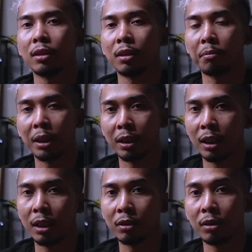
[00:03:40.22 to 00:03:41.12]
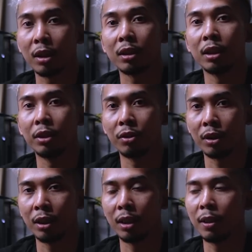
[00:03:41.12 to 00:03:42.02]
temannya atau ke
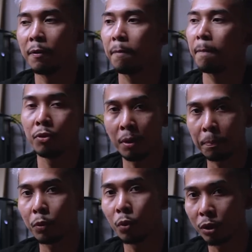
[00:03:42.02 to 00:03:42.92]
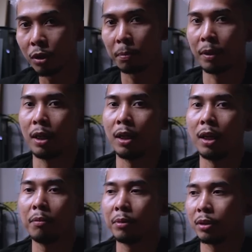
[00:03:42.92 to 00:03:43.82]
seniornya gua gua juga pernah
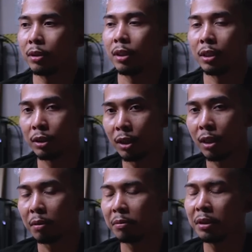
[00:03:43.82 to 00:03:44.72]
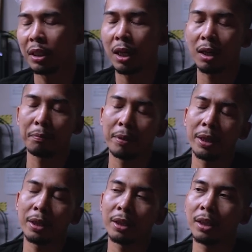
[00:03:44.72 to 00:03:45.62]
ngalamin cerita dianggap
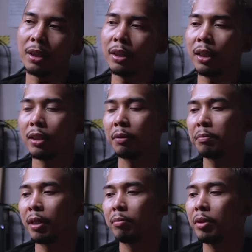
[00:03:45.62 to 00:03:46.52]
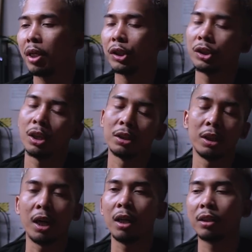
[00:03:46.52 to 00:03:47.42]
ente dianggap ah biasa
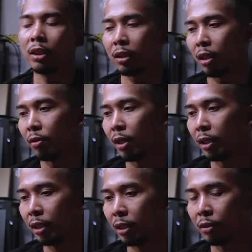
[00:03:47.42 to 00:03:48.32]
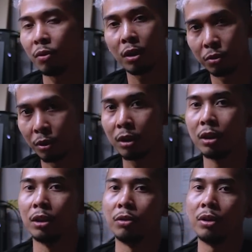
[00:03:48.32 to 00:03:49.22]
aja diketawain gua juga
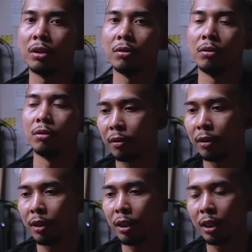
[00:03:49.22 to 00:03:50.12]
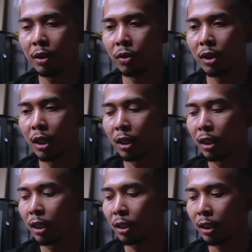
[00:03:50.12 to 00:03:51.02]
dihituin dulu ini gua denger
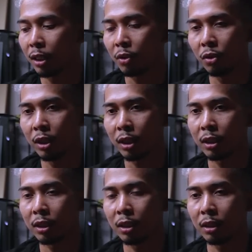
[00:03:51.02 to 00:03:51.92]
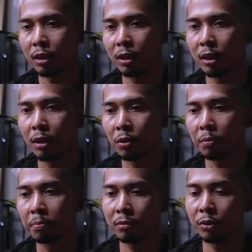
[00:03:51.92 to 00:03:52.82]
dengar tadi gua lihat di
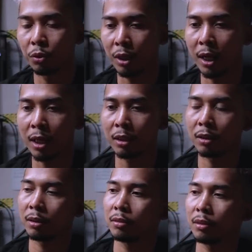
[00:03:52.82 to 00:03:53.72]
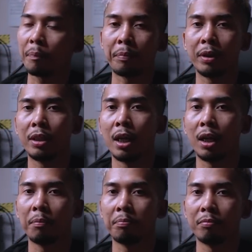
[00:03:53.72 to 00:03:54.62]
grup curhat tapi
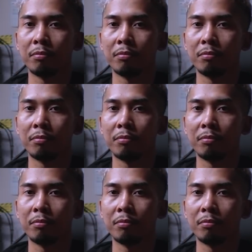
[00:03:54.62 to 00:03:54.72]
dianggap